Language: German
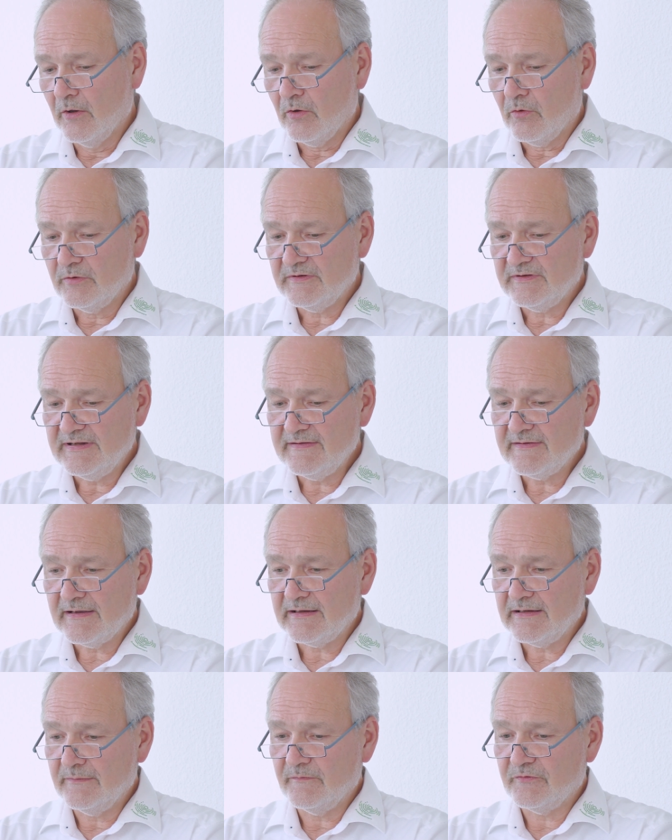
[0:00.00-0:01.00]
Und
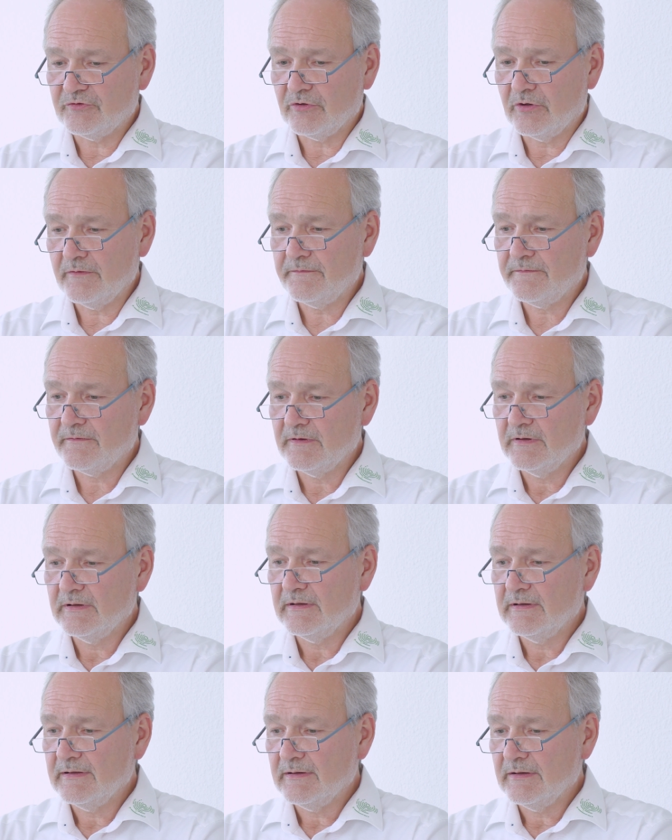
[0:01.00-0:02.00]
dieser Impfstoff
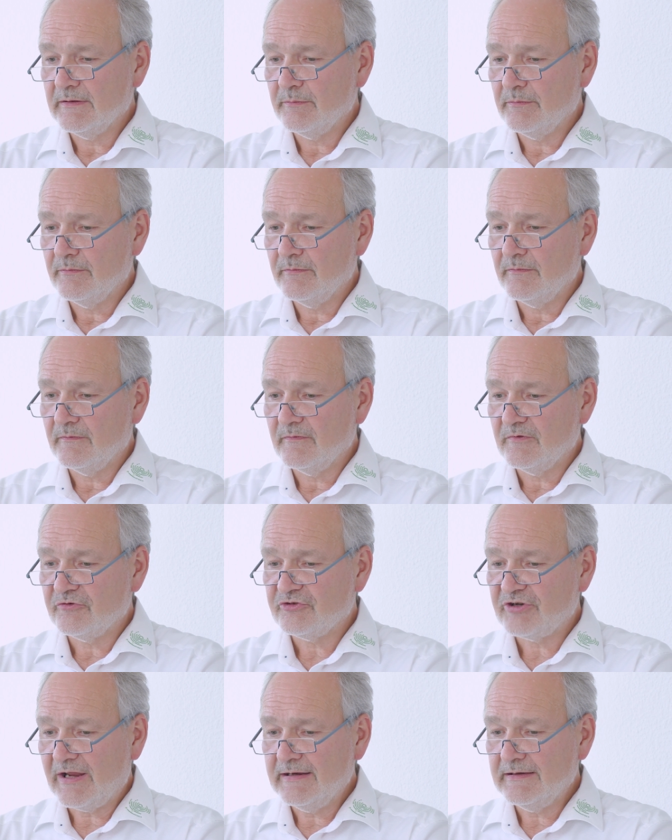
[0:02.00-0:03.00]

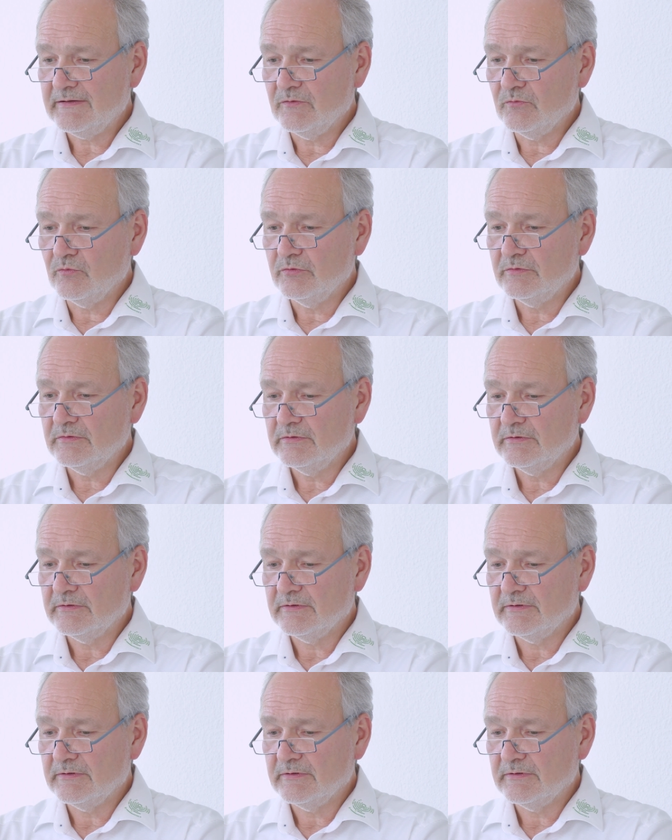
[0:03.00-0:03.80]
scheint nun